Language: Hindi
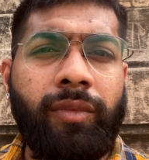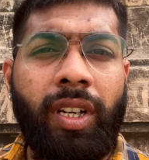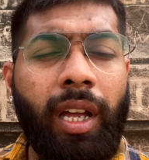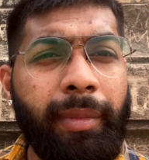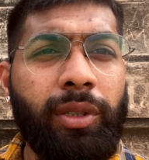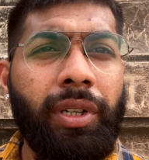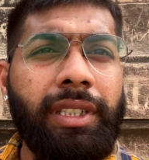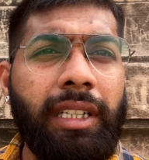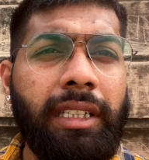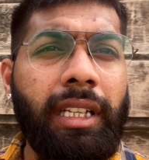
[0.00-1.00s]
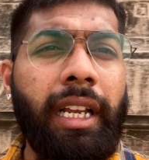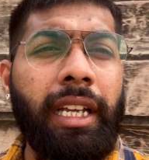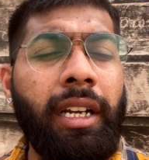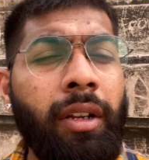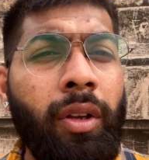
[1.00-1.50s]
गर्मी थोड़ी ज़्यादा थी
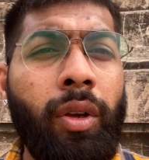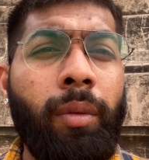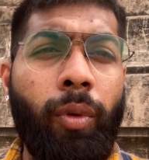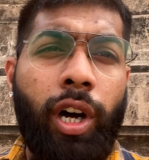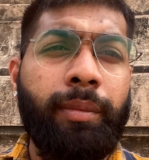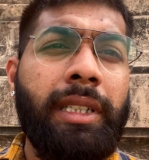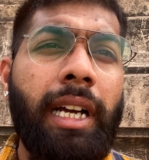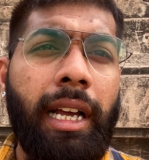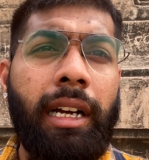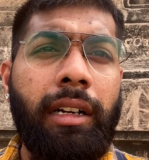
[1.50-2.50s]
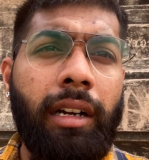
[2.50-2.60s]
लेकिन बहुत मज़ा आया